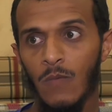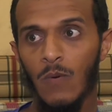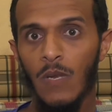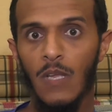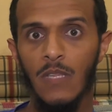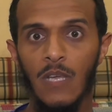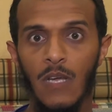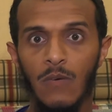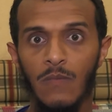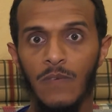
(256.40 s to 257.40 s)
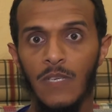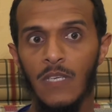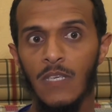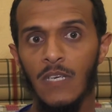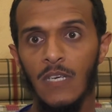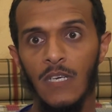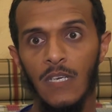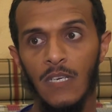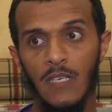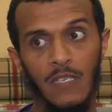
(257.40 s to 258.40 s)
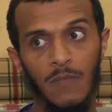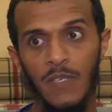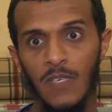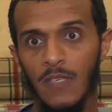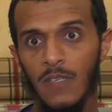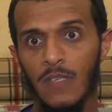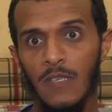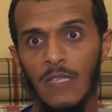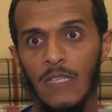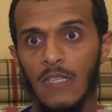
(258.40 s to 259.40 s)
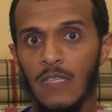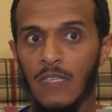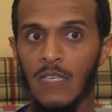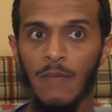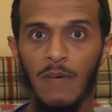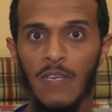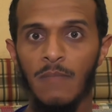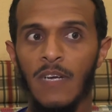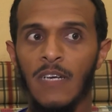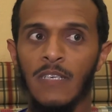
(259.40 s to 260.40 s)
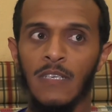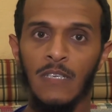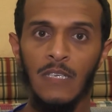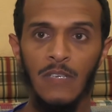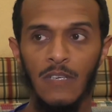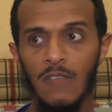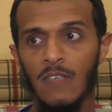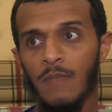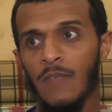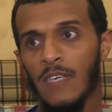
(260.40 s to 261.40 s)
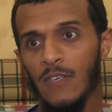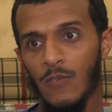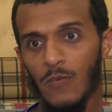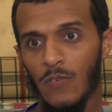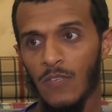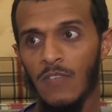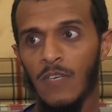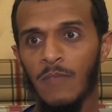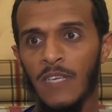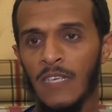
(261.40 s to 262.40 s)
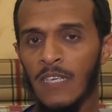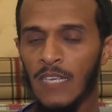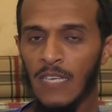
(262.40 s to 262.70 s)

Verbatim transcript: والله التعاون فريق آه، كبير تقابلنا معاه هزمنا هزمنا